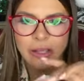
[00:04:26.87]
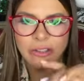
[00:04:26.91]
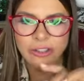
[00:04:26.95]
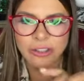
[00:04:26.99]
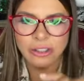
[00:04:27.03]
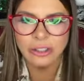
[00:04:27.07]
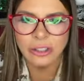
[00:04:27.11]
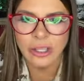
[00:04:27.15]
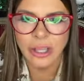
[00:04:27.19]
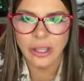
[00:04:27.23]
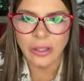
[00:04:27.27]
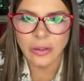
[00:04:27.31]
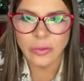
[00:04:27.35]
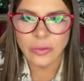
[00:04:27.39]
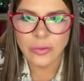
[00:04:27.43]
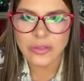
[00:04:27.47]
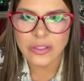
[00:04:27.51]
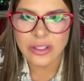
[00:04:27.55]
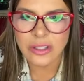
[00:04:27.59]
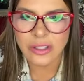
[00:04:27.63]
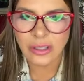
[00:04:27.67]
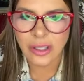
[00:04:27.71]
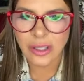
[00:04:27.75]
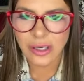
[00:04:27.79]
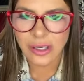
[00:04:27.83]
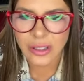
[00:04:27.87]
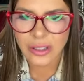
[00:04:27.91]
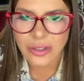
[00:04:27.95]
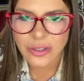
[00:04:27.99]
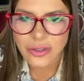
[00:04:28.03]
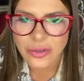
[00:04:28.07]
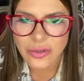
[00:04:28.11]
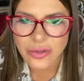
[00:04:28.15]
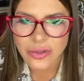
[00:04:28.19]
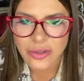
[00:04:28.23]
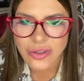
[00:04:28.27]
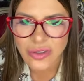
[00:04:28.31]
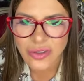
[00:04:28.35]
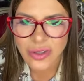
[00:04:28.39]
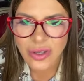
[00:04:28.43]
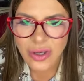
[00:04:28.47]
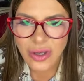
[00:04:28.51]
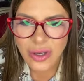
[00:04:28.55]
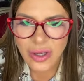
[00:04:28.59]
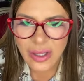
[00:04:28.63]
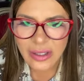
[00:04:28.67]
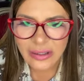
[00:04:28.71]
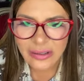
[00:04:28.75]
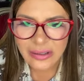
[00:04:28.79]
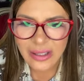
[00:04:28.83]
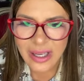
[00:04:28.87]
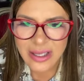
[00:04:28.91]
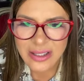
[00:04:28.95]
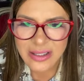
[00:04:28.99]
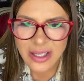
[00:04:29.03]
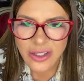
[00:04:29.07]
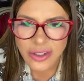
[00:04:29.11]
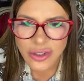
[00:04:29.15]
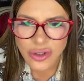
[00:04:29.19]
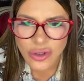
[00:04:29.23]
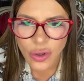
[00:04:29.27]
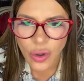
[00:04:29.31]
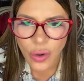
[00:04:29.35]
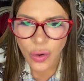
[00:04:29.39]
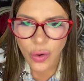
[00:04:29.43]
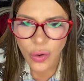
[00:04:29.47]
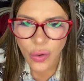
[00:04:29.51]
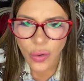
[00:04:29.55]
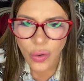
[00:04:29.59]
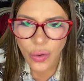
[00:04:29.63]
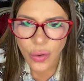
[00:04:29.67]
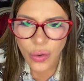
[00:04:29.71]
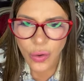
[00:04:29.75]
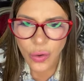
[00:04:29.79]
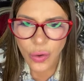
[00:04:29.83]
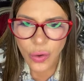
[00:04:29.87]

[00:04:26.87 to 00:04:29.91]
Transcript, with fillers: Já tem os endereços. Tá sem som?